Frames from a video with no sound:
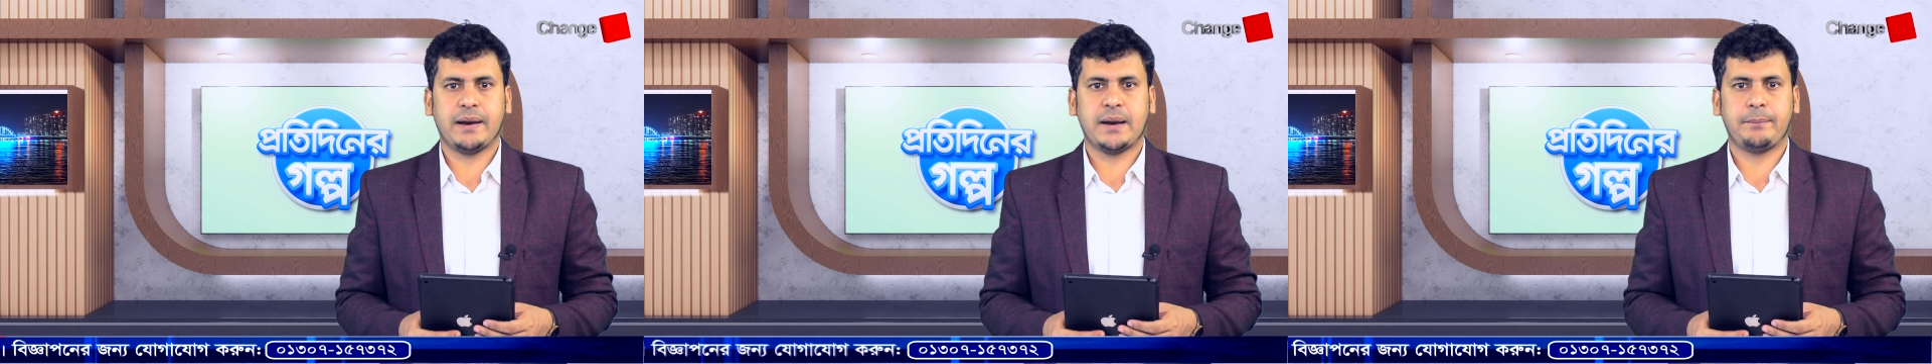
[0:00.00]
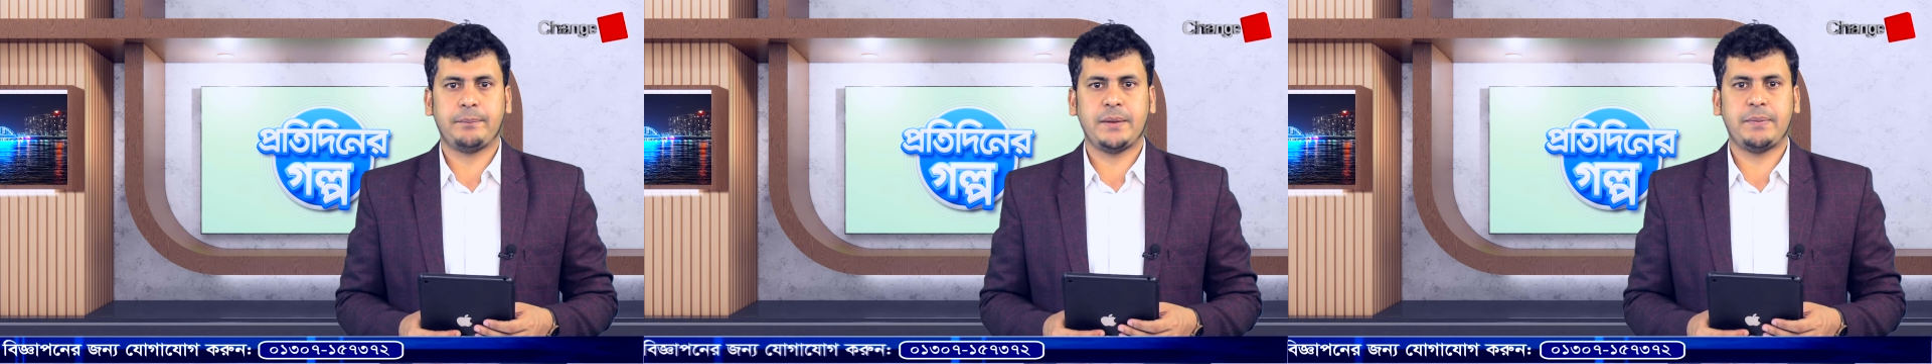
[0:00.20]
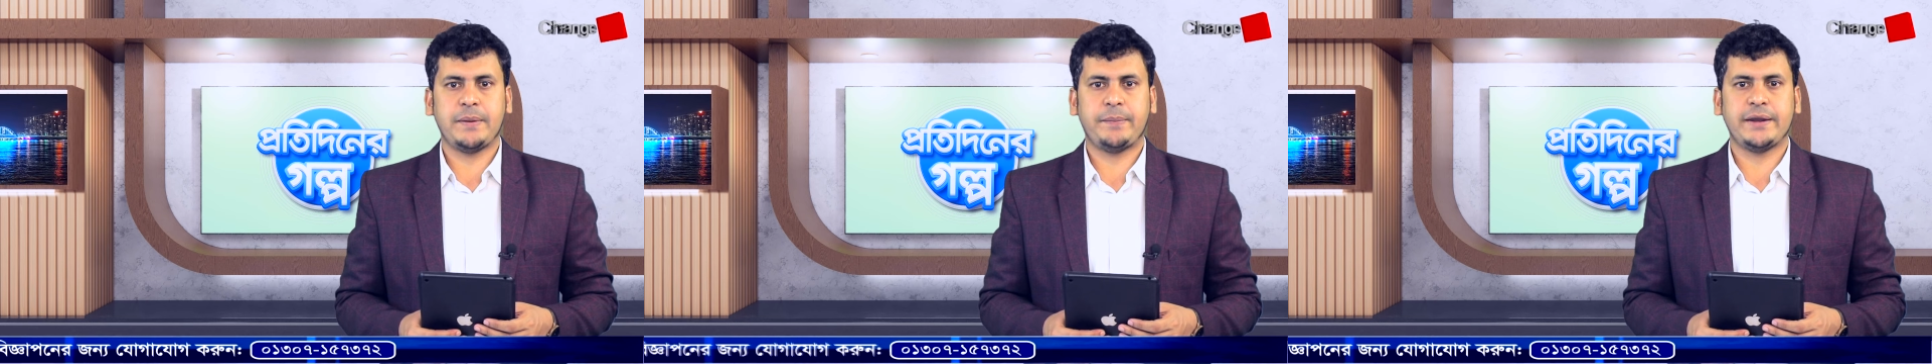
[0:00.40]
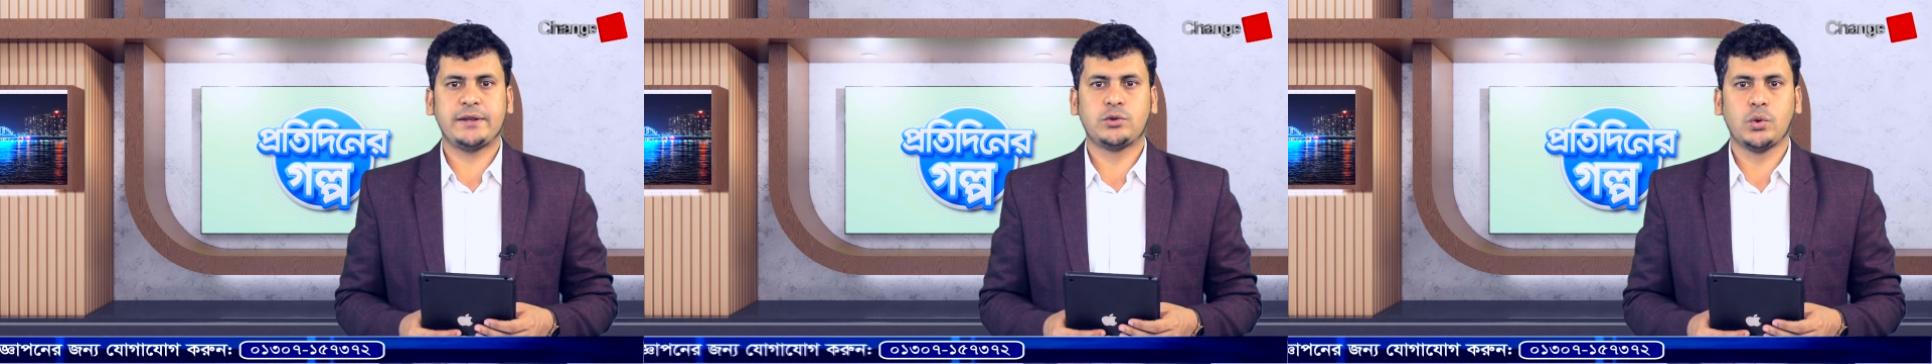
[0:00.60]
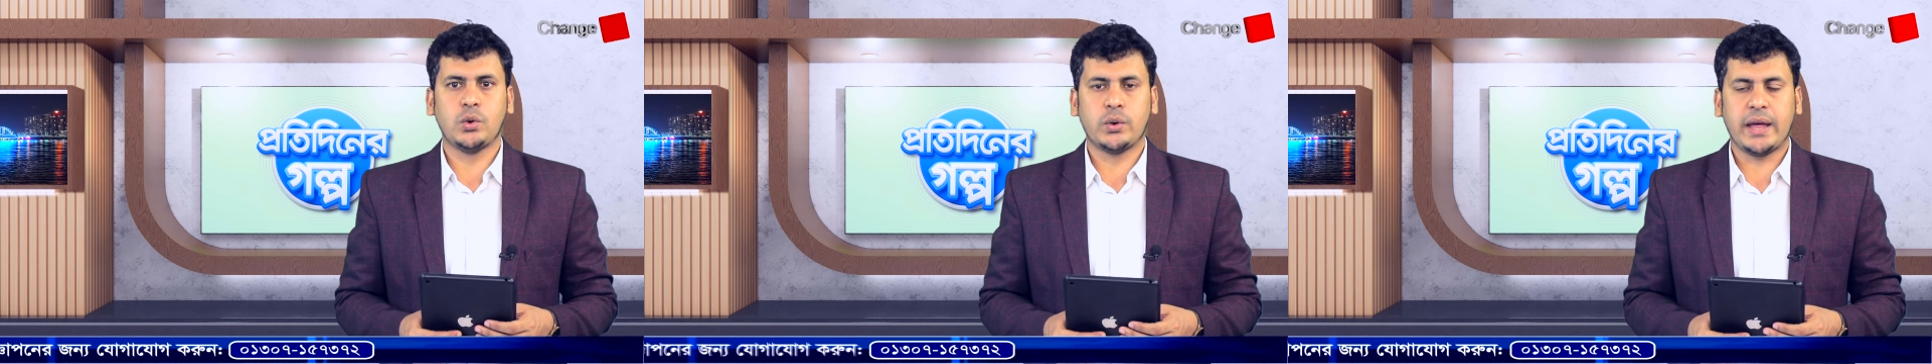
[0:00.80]
বা পিপিপির
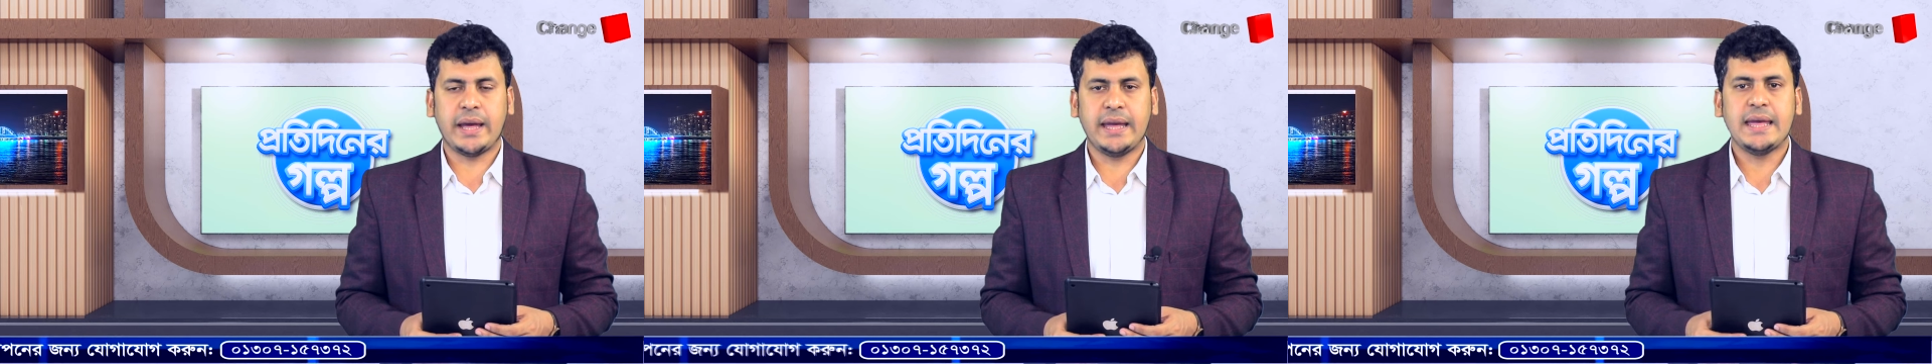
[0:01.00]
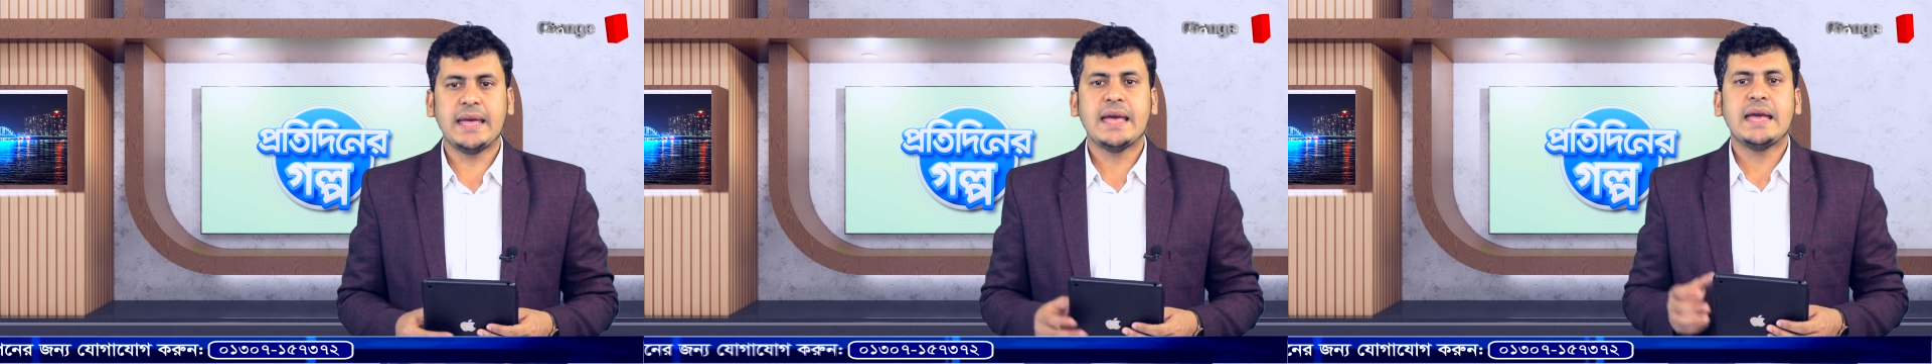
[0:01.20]
তুলনায়